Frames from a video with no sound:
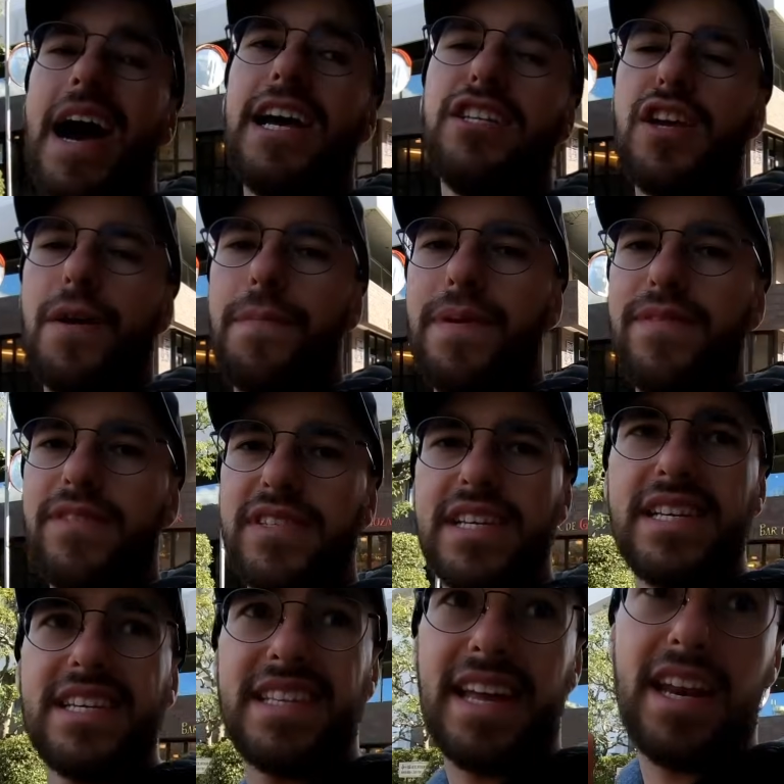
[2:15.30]
Aí só pra
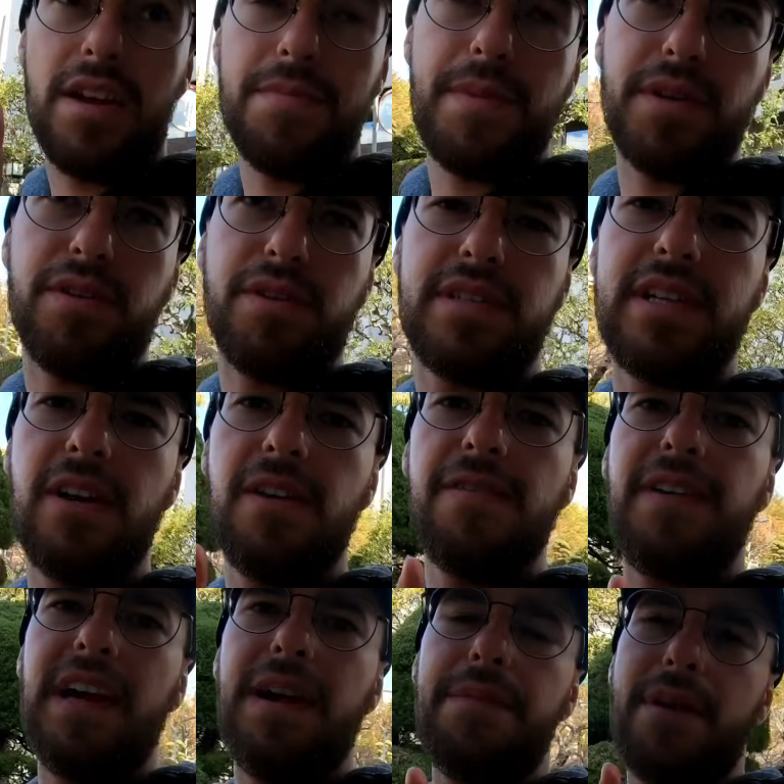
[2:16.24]
vocês terem uma
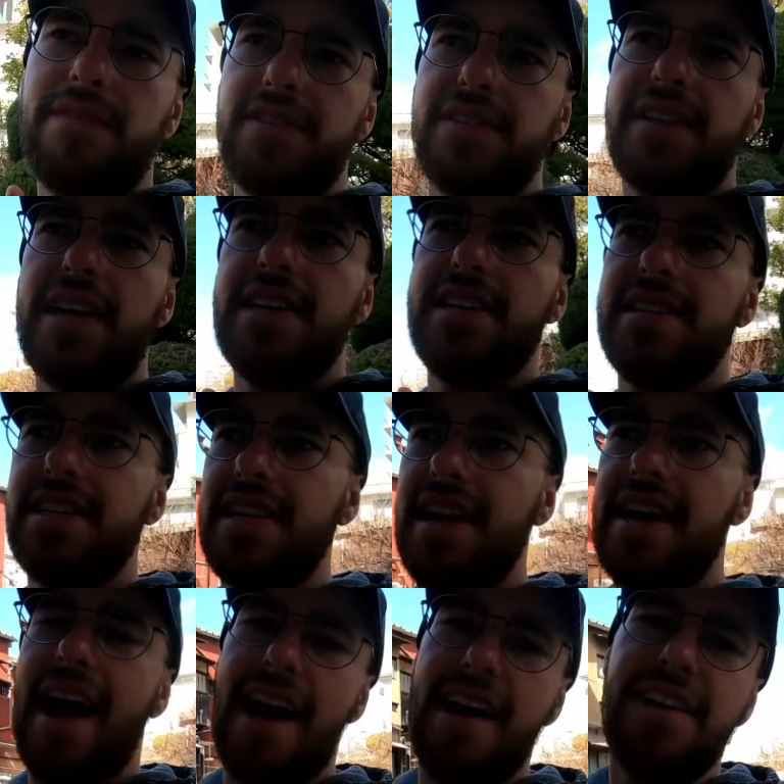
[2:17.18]
noção, falei pra vocês
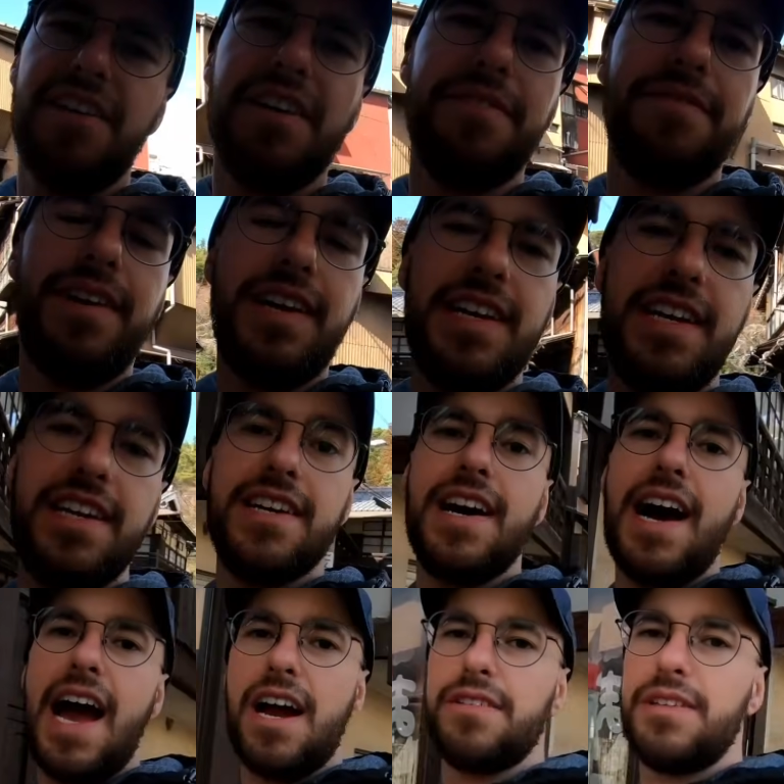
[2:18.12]
que carne javali,
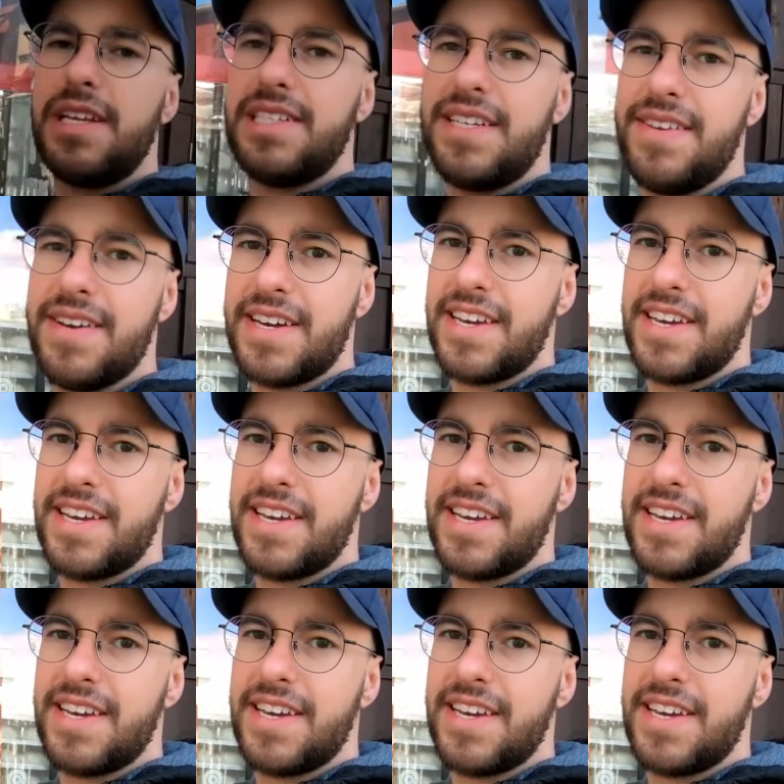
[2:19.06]
aí eu desenho